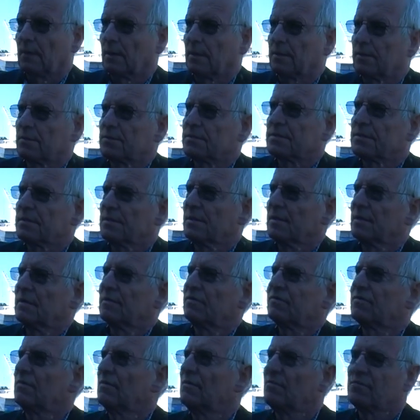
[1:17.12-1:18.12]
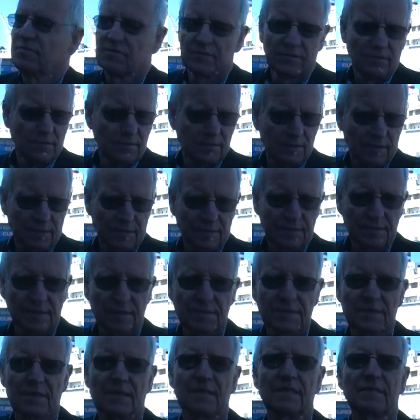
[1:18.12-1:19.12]
Dass äh, Filme von jungen Leuten
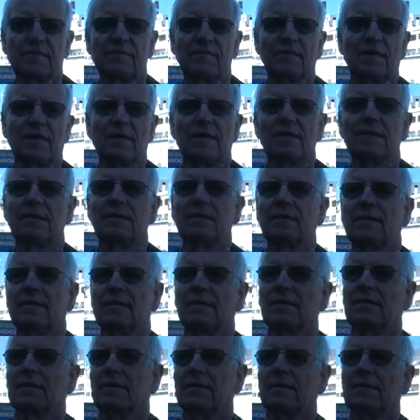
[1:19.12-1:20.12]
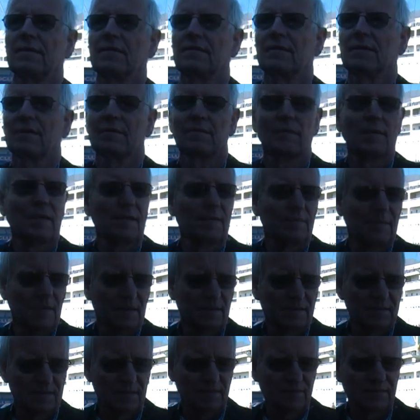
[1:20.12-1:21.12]
gezeigt werden, die äh, nochmal
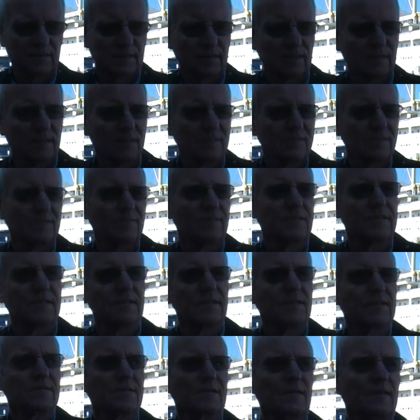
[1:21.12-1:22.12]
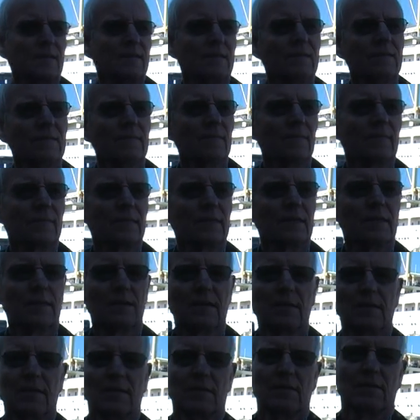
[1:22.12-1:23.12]
eine Kreativität zeigen
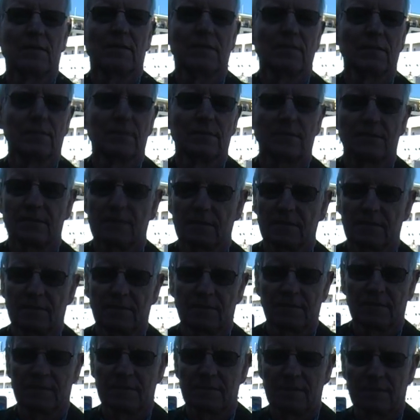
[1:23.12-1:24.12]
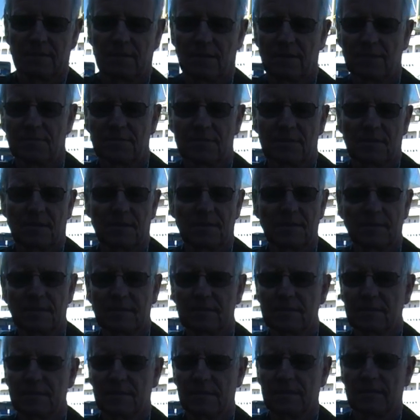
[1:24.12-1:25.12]
und äh, mit einer
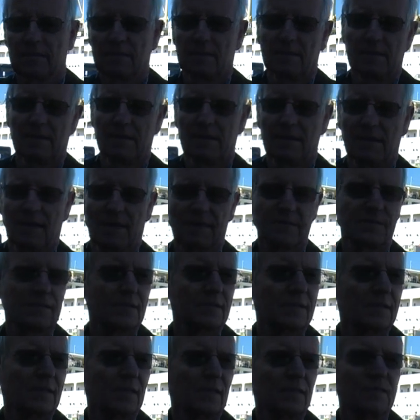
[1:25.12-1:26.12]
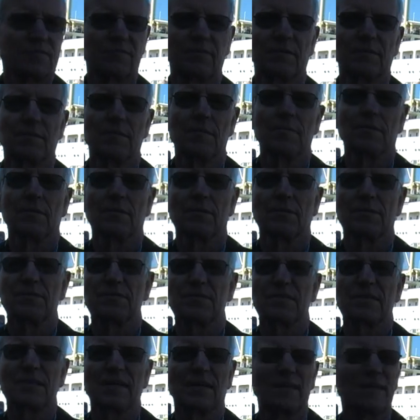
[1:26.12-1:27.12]
erstaunlichen äh, Leichtigkeit wir
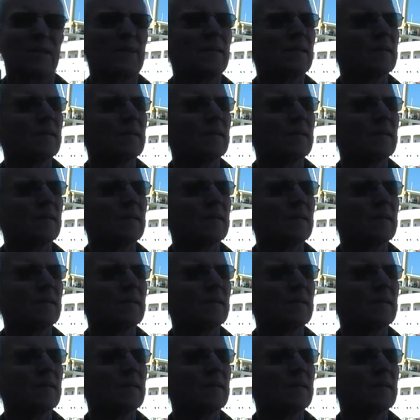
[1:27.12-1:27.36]
produzieren.